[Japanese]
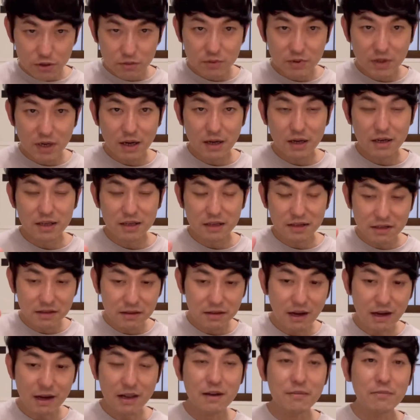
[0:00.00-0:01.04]
ラーリンに
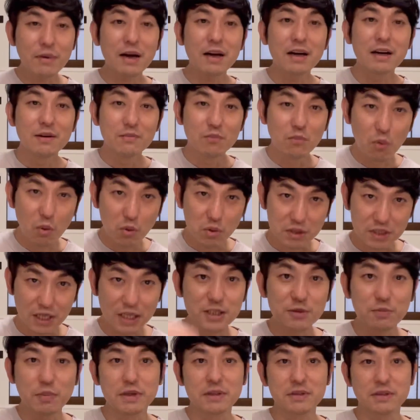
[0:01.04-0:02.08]
なれば、もう
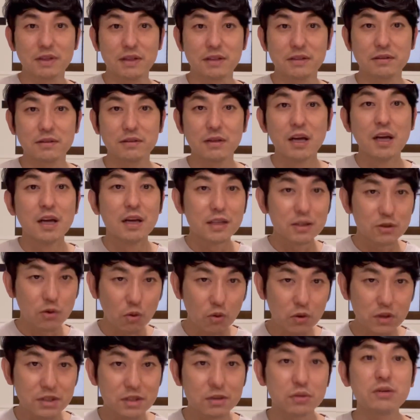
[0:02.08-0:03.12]
サスペンスなんです。そ
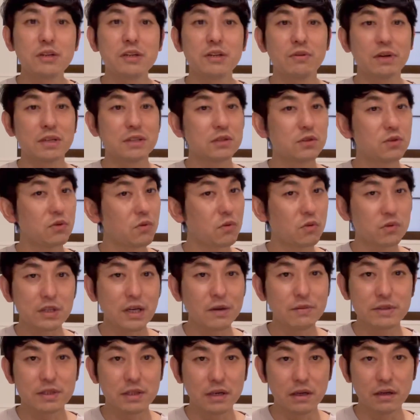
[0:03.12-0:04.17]
こに推理は必要ござ
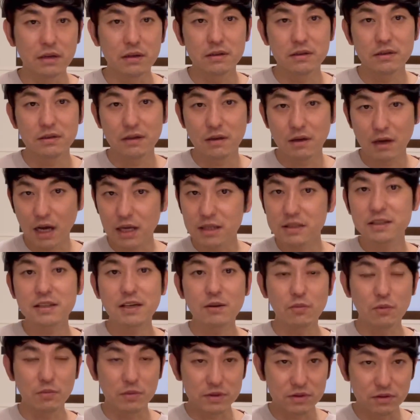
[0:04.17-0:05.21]
いません。犯
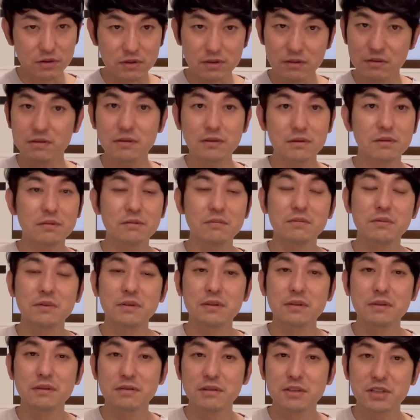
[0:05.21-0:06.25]
罪も別に、
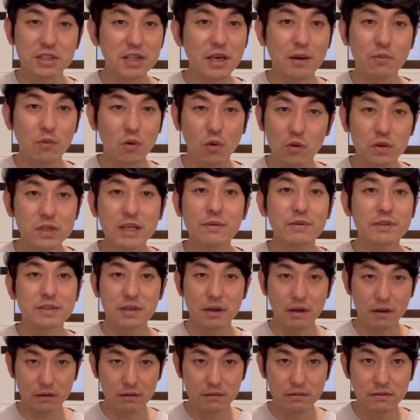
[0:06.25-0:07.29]
事件もございま
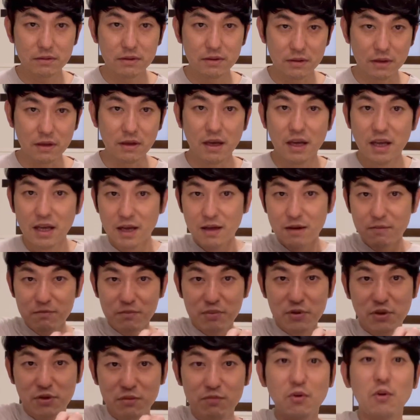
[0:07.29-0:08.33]
せん。えー、
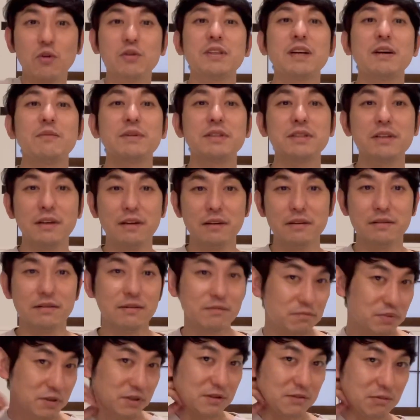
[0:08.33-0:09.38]
ピシュもございません。
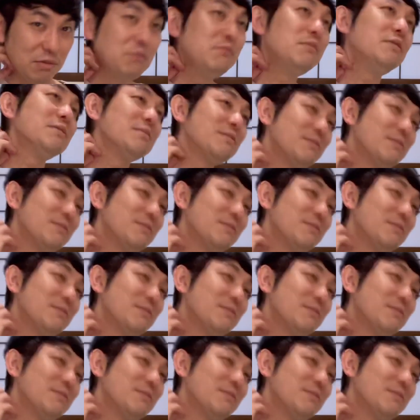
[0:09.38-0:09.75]
ピシュ